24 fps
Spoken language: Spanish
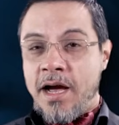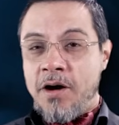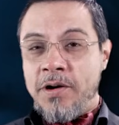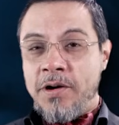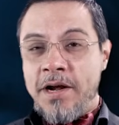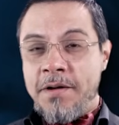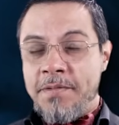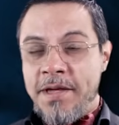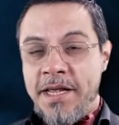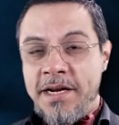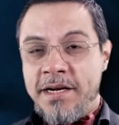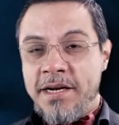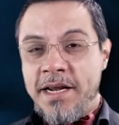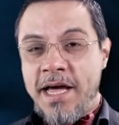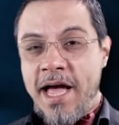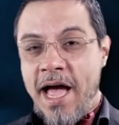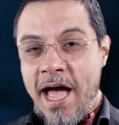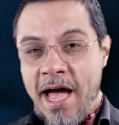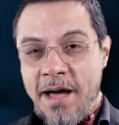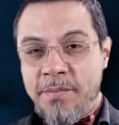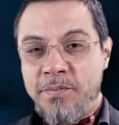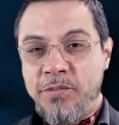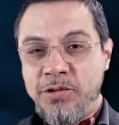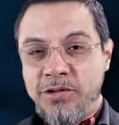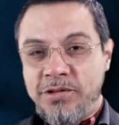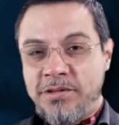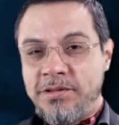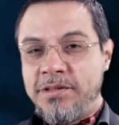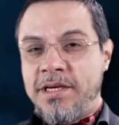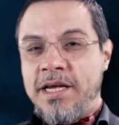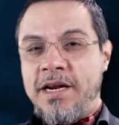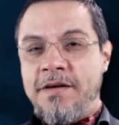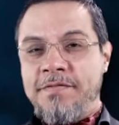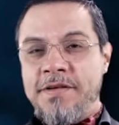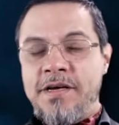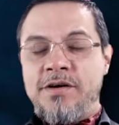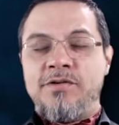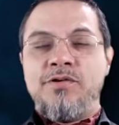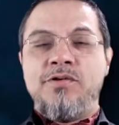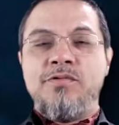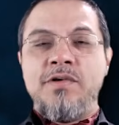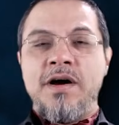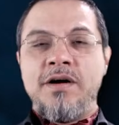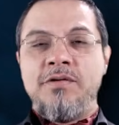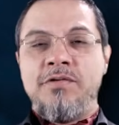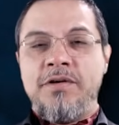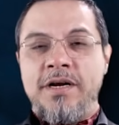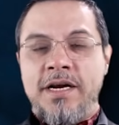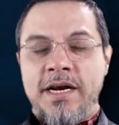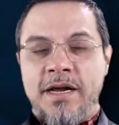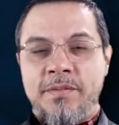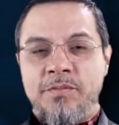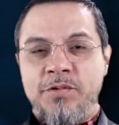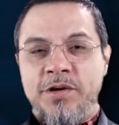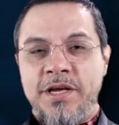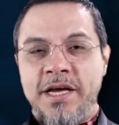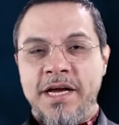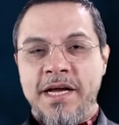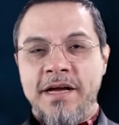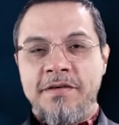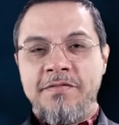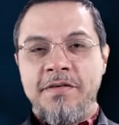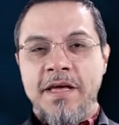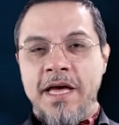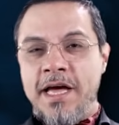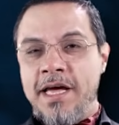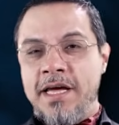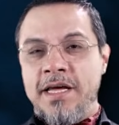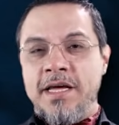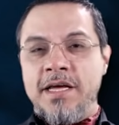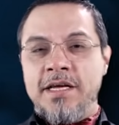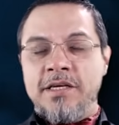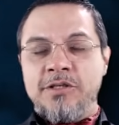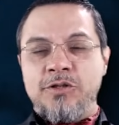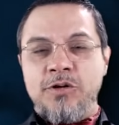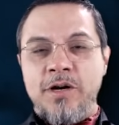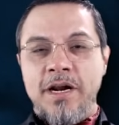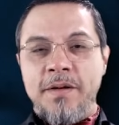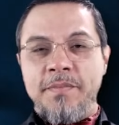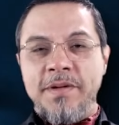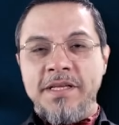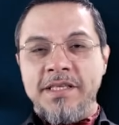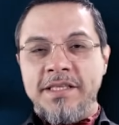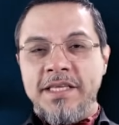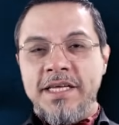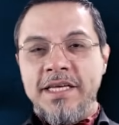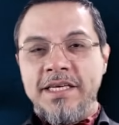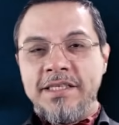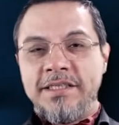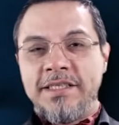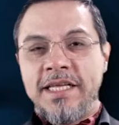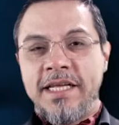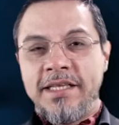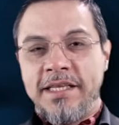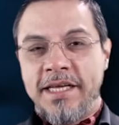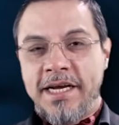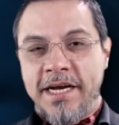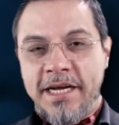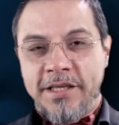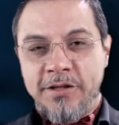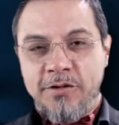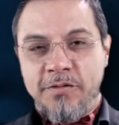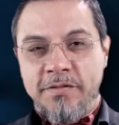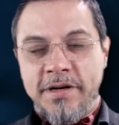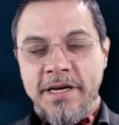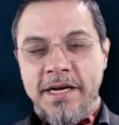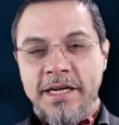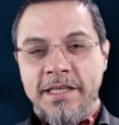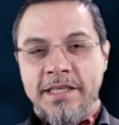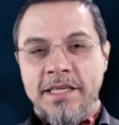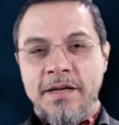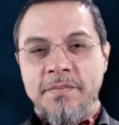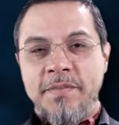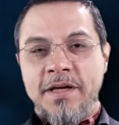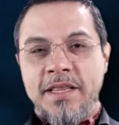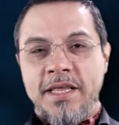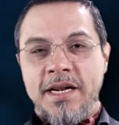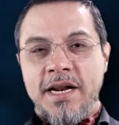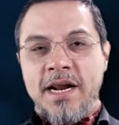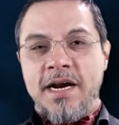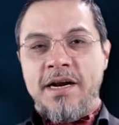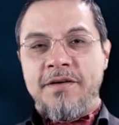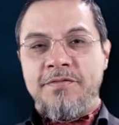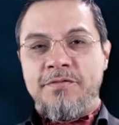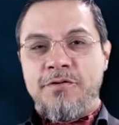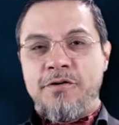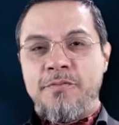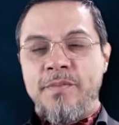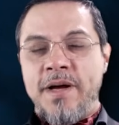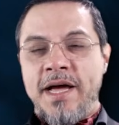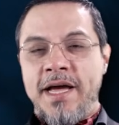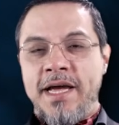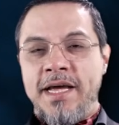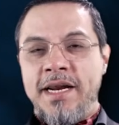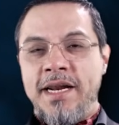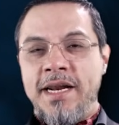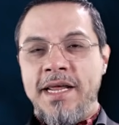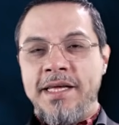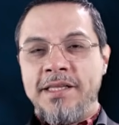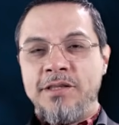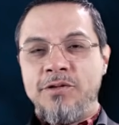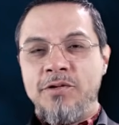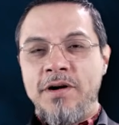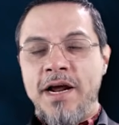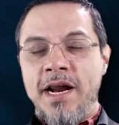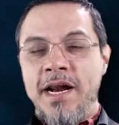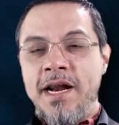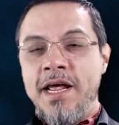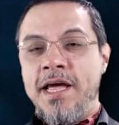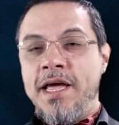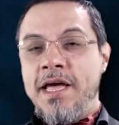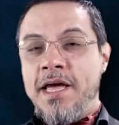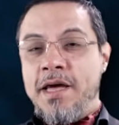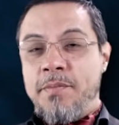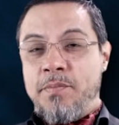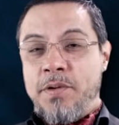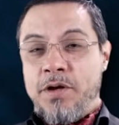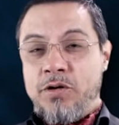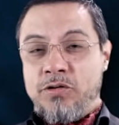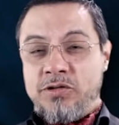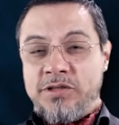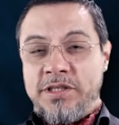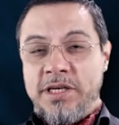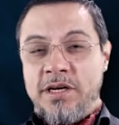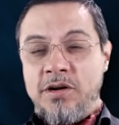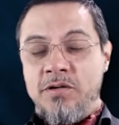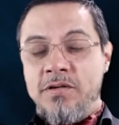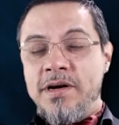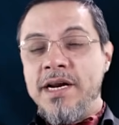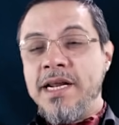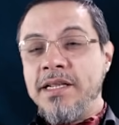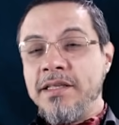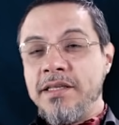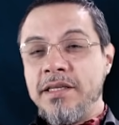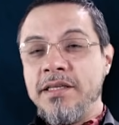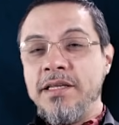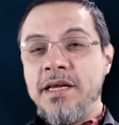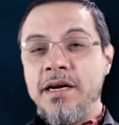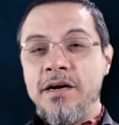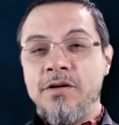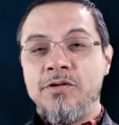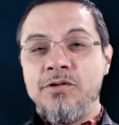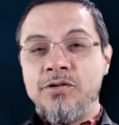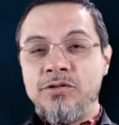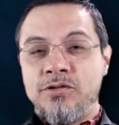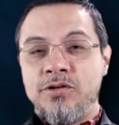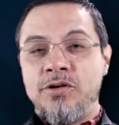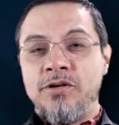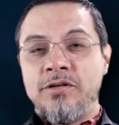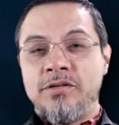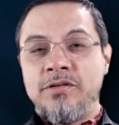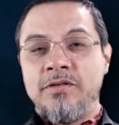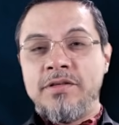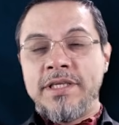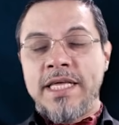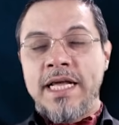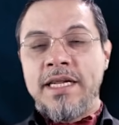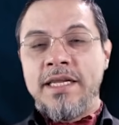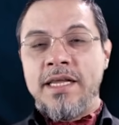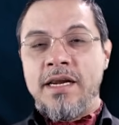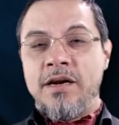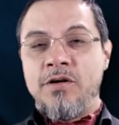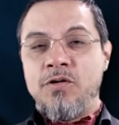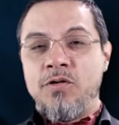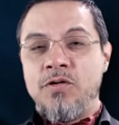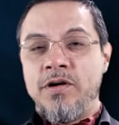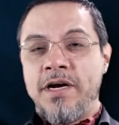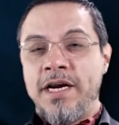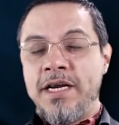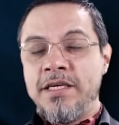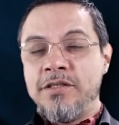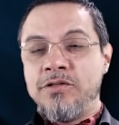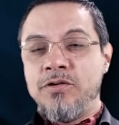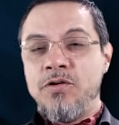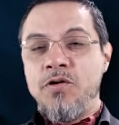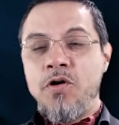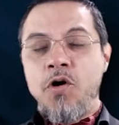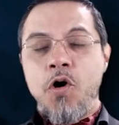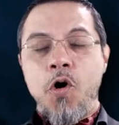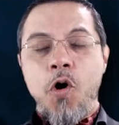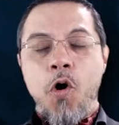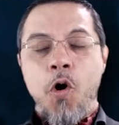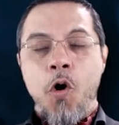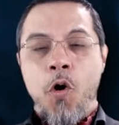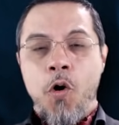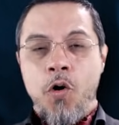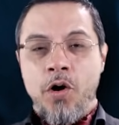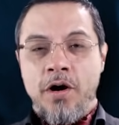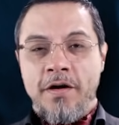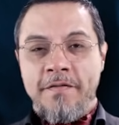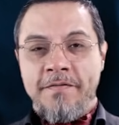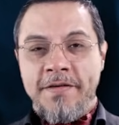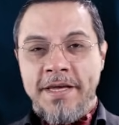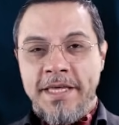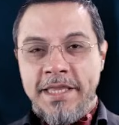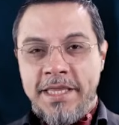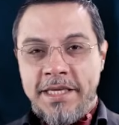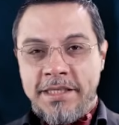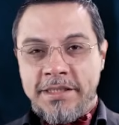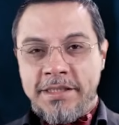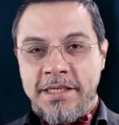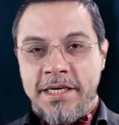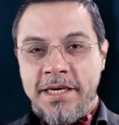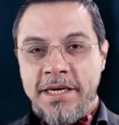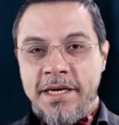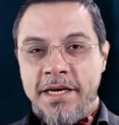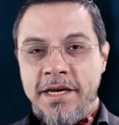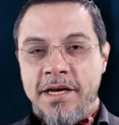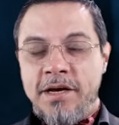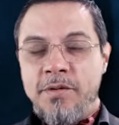Ahora bien, ambos, el viejo Juan y la muñeca fea solamente están dejando ver el tema de la reforma electoral, pero si logran tener el control total del Congreso, olvídense,